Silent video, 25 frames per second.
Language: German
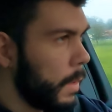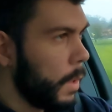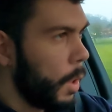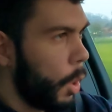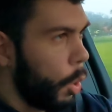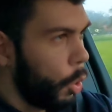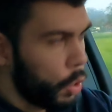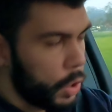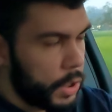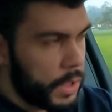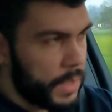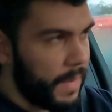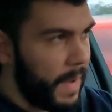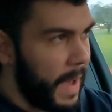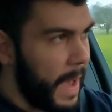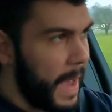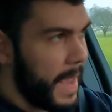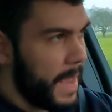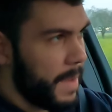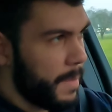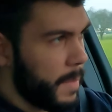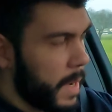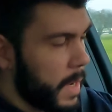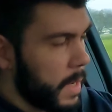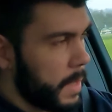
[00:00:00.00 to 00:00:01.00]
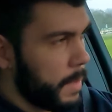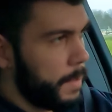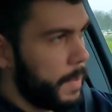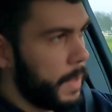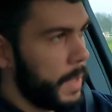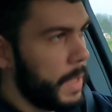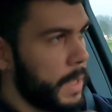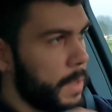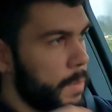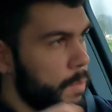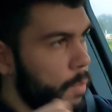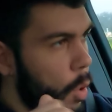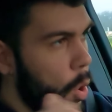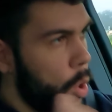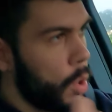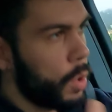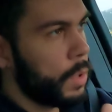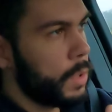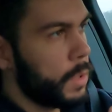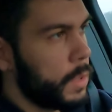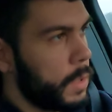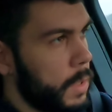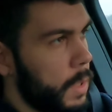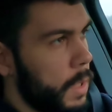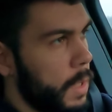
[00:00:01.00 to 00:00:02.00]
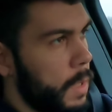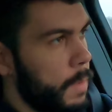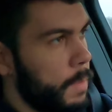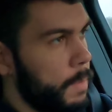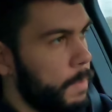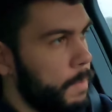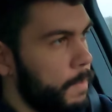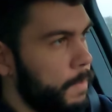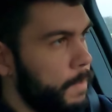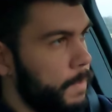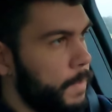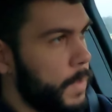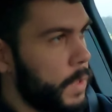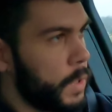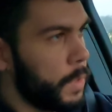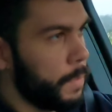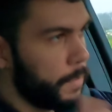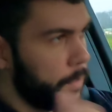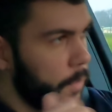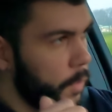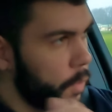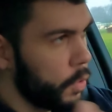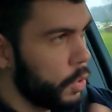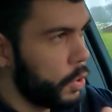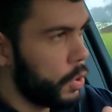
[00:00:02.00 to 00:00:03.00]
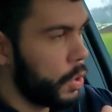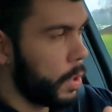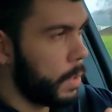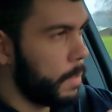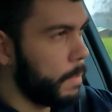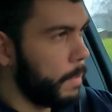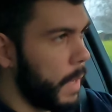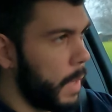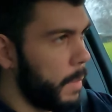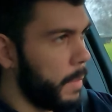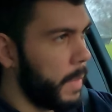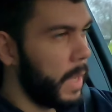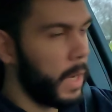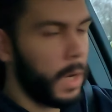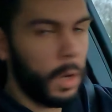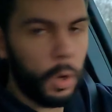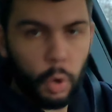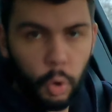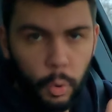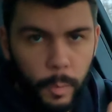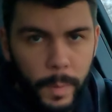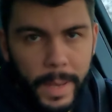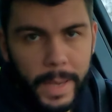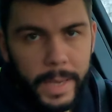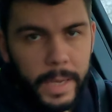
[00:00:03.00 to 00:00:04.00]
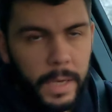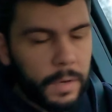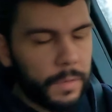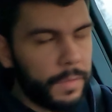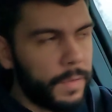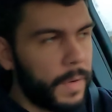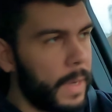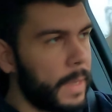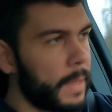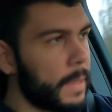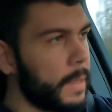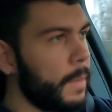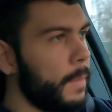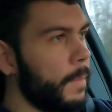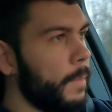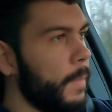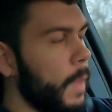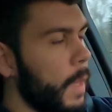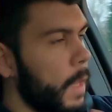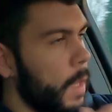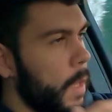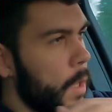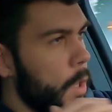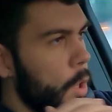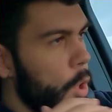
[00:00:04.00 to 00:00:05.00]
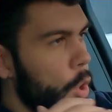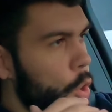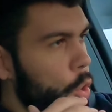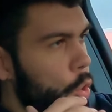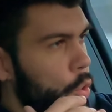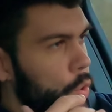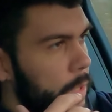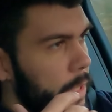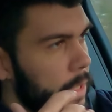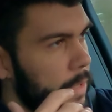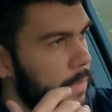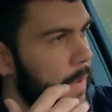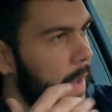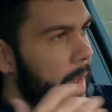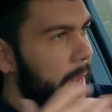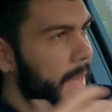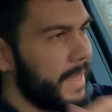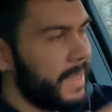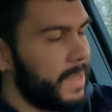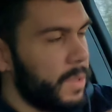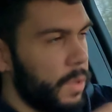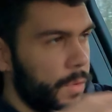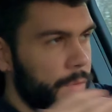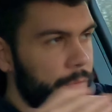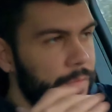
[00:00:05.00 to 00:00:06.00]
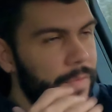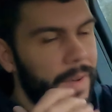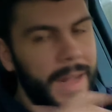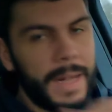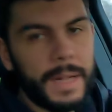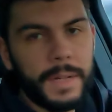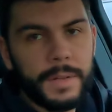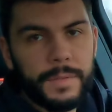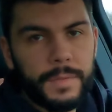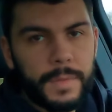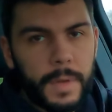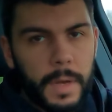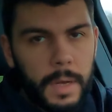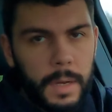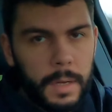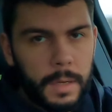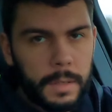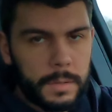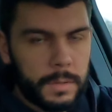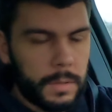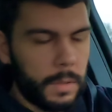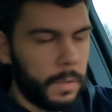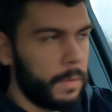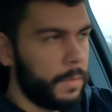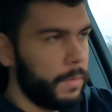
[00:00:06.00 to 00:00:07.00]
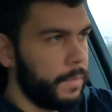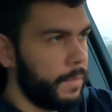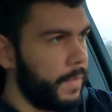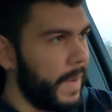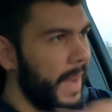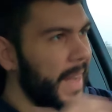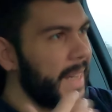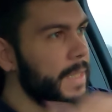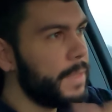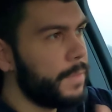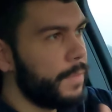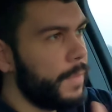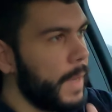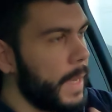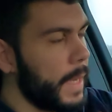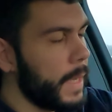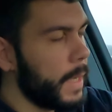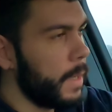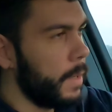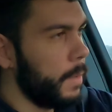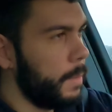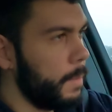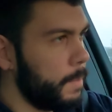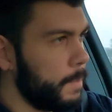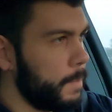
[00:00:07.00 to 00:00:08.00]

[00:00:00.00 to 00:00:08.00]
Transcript: und zwar einmal bin ich morgens ähm, zum Frühstücken bei meiner Oma hingefahren. Und das war halt so ein, Wal äh, so ein Waldweg.